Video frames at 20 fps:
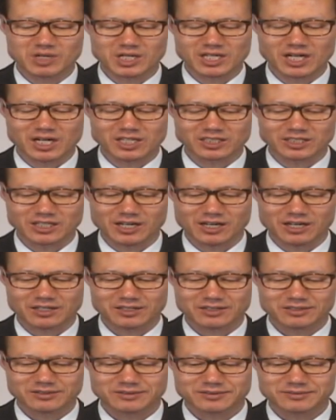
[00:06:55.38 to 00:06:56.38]
Наш
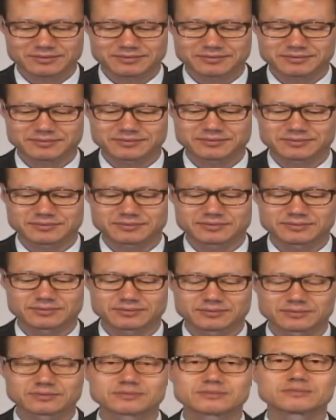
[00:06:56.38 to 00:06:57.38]
Господь
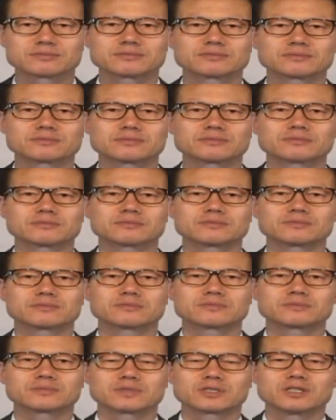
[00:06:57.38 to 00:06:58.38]
Иисус –
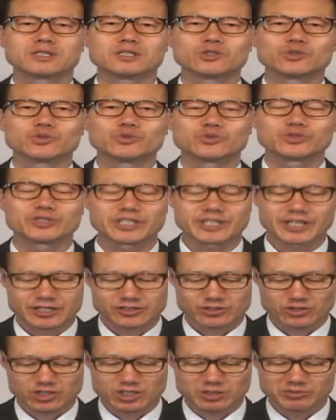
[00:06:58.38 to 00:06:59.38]
Господь и
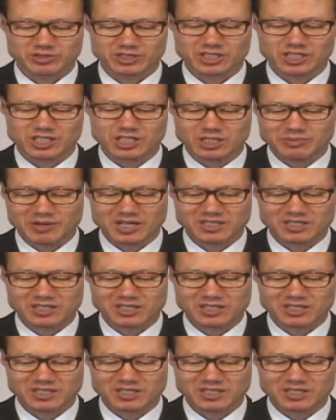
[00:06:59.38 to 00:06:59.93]
язычников